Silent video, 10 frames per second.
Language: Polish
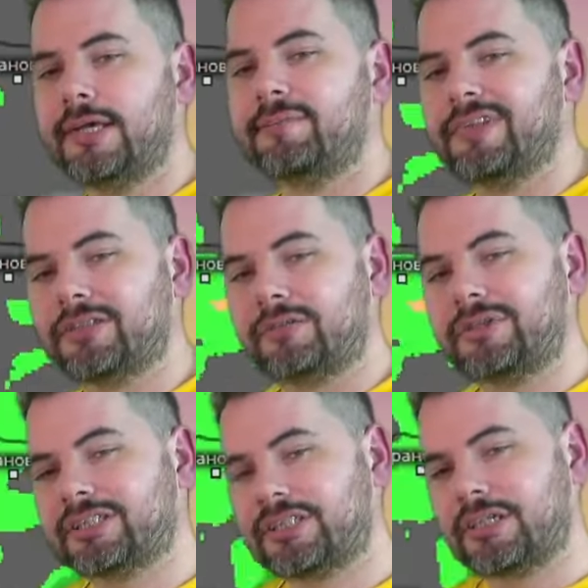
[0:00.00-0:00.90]

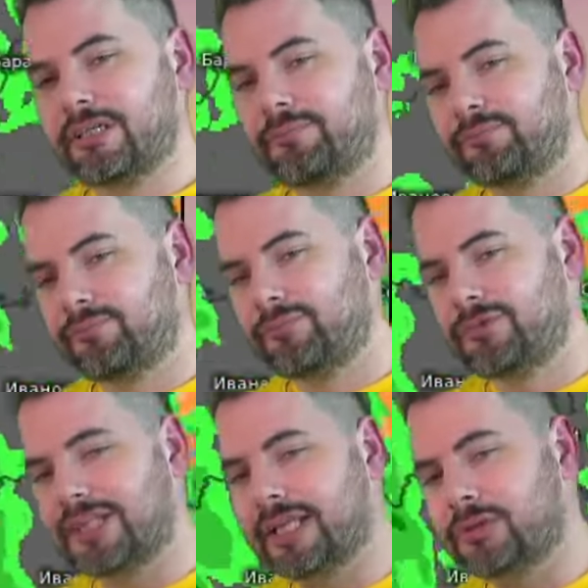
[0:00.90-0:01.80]
Natomiast e,
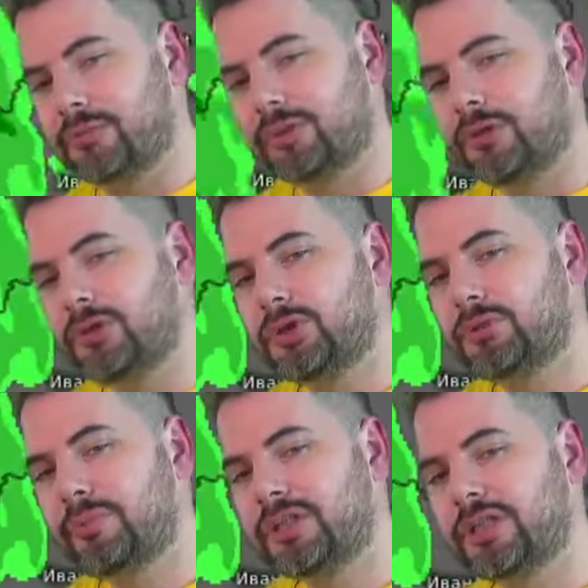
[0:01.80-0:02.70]
centrum tego niżu
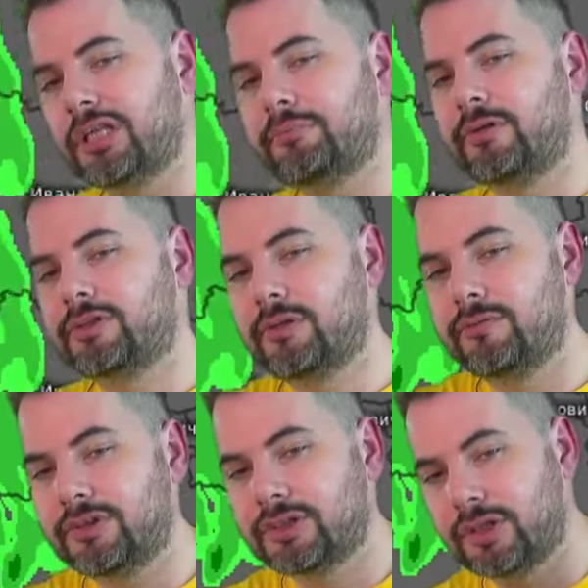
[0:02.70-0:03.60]
będzie nad Polską,
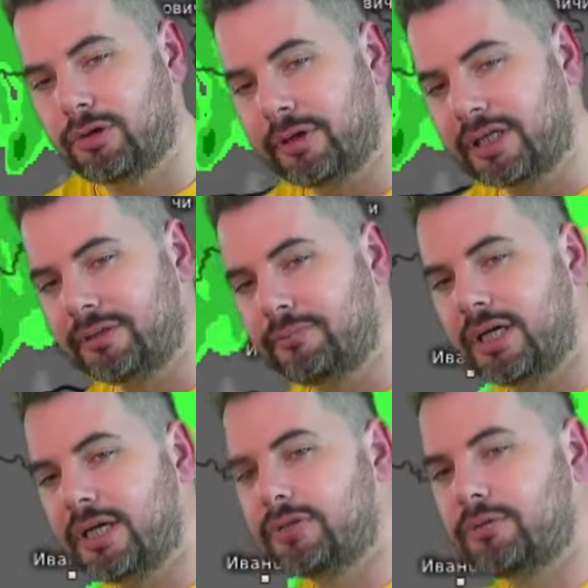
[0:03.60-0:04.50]
więc te opady
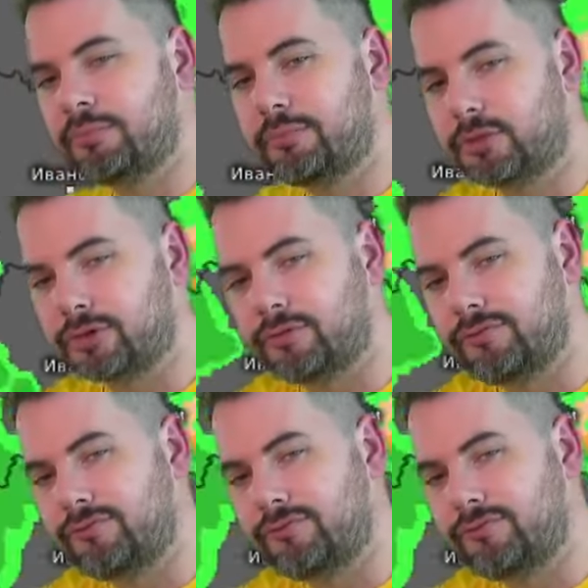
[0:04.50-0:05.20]
będą po prostu,